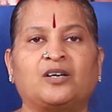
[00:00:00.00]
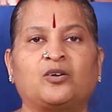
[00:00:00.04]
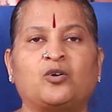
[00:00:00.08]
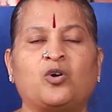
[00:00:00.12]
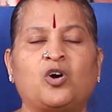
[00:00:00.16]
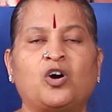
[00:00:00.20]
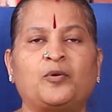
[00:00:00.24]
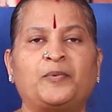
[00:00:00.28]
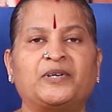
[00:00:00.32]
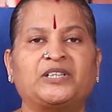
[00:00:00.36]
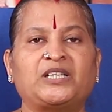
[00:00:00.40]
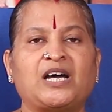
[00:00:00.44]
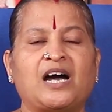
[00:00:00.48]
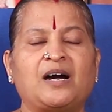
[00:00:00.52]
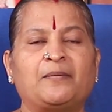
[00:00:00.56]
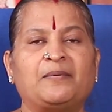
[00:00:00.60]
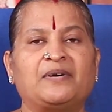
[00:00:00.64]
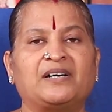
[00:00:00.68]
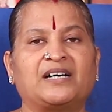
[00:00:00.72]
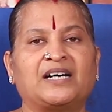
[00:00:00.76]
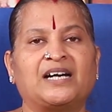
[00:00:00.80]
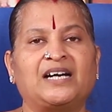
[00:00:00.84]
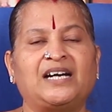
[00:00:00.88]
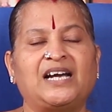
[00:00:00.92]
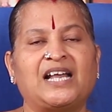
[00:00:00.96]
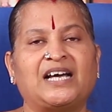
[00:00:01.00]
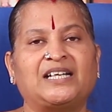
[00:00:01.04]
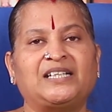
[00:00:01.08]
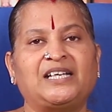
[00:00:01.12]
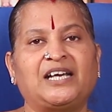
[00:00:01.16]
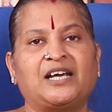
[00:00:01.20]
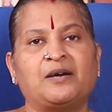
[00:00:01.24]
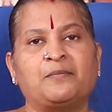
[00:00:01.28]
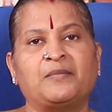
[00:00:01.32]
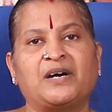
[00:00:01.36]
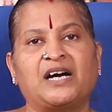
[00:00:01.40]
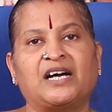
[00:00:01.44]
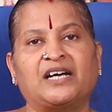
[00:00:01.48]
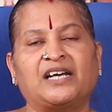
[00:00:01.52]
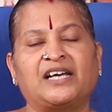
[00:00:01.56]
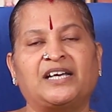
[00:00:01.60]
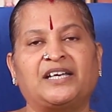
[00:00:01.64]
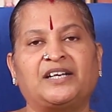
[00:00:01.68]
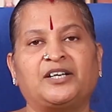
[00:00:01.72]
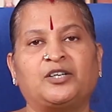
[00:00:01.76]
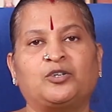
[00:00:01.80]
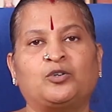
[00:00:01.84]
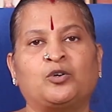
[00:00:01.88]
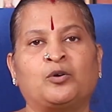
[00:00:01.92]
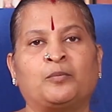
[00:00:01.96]
கோபதாபங்கள் அதிகமாக
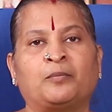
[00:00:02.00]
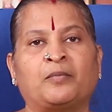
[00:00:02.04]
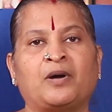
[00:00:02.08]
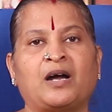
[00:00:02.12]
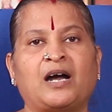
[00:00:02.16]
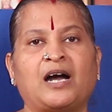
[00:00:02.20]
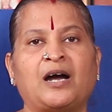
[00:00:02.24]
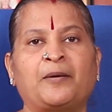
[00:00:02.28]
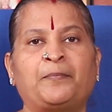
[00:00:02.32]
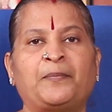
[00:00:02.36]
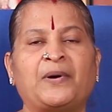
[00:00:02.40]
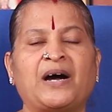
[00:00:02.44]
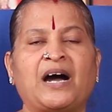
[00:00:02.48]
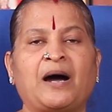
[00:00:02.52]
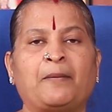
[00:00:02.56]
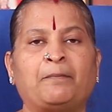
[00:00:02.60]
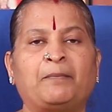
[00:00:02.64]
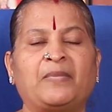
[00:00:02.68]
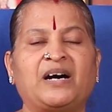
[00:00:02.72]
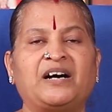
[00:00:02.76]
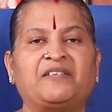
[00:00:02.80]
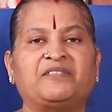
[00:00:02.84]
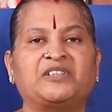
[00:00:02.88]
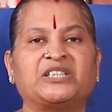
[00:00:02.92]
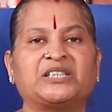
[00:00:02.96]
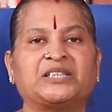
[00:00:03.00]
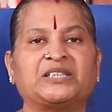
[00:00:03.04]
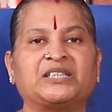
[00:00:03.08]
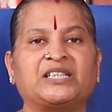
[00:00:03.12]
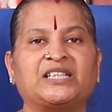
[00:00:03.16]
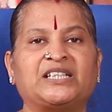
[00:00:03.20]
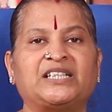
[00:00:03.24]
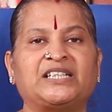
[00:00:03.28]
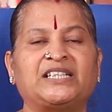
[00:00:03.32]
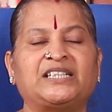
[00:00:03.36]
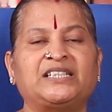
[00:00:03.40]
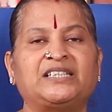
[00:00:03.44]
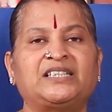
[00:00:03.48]
இருக்கும் அப்போ அம்மா வந்து